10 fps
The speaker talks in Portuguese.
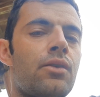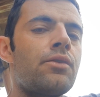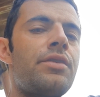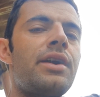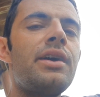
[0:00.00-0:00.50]

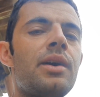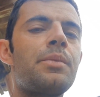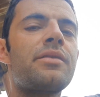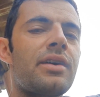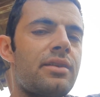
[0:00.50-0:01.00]
Confere aí,
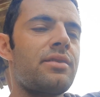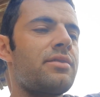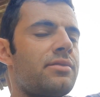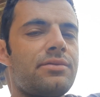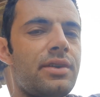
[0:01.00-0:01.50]
rapaziada.
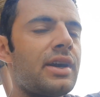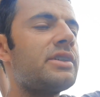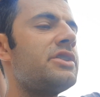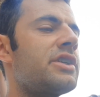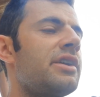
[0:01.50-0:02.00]
Fica
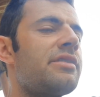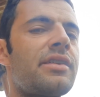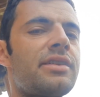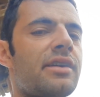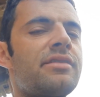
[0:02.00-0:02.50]
a dica aí,
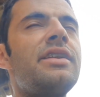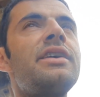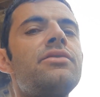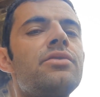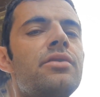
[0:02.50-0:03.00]
isso aí dá
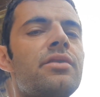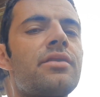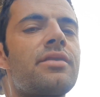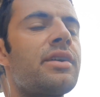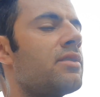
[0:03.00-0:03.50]
acidente, viu?
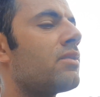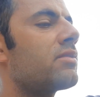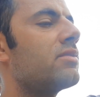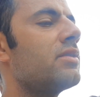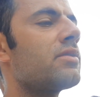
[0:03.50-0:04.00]
Isso aí,
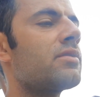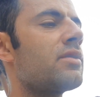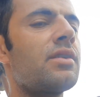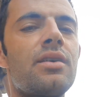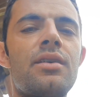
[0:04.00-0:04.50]
nosso Deus.
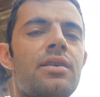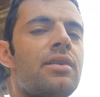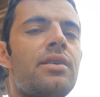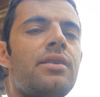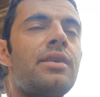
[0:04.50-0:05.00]

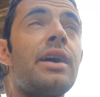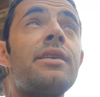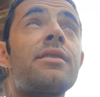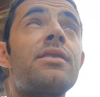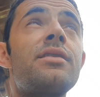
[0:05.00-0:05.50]
E
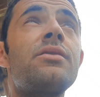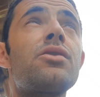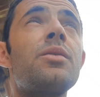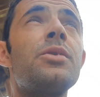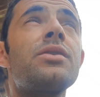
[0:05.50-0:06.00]
aí, às vezes, você vê
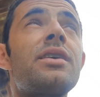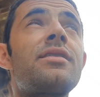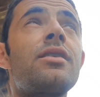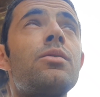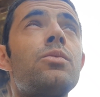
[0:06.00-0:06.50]
o caminhão
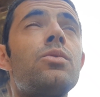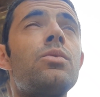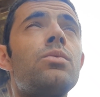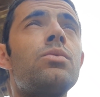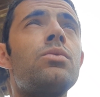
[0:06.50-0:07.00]
descendo
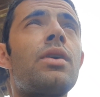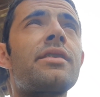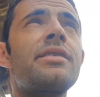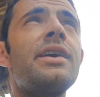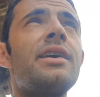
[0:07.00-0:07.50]
um, uma
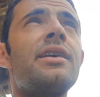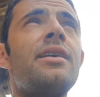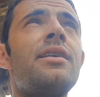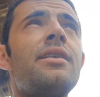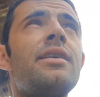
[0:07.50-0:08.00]
serra,
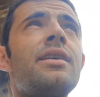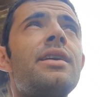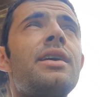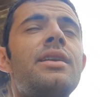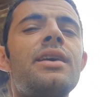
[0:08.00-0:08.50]

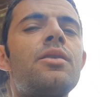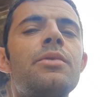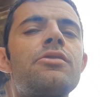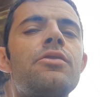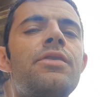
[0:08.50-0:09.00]
ele nem
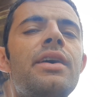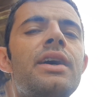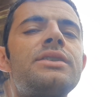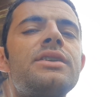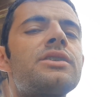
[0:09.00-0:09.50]
começou a
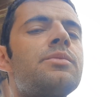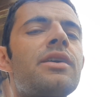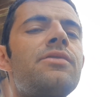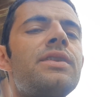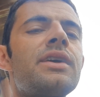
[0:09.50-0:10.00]
frear direito, já
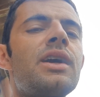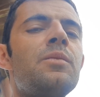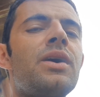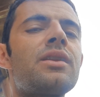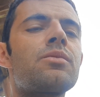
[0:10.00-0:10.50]
começa a feder
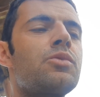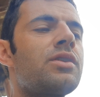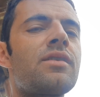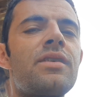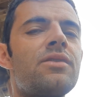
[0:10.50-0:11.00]
queimado.
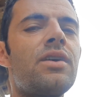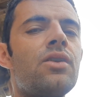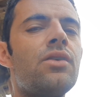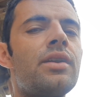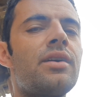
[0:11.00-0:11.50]
Muitas vezes não é
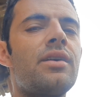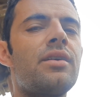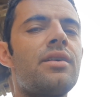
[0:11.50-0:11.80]
lona.